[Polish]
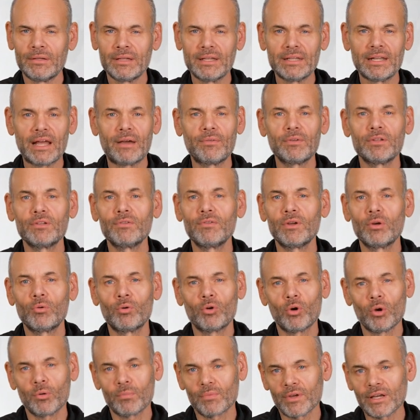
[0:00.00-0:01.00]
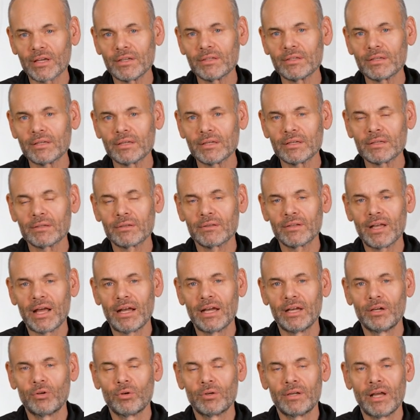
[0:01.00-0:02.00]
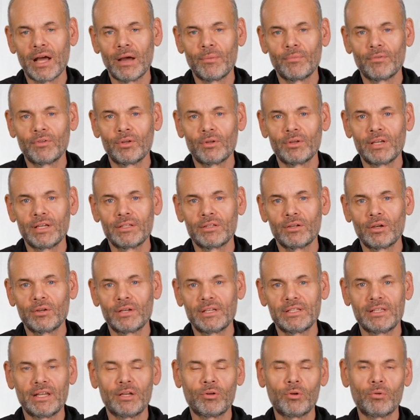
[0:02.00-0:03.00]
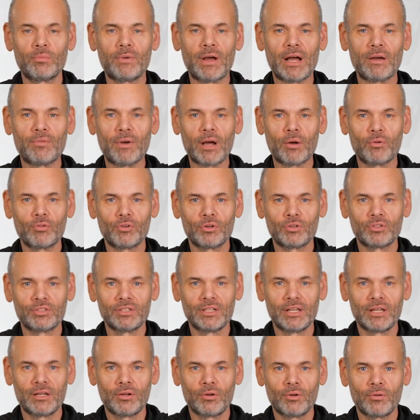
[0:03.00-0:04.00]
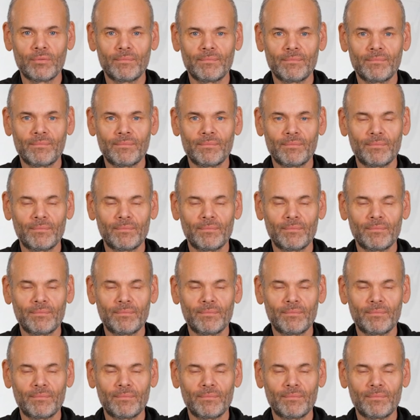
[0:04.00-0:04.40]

i nawet w Europie daleko nam do jednolitego prawa autorskiego.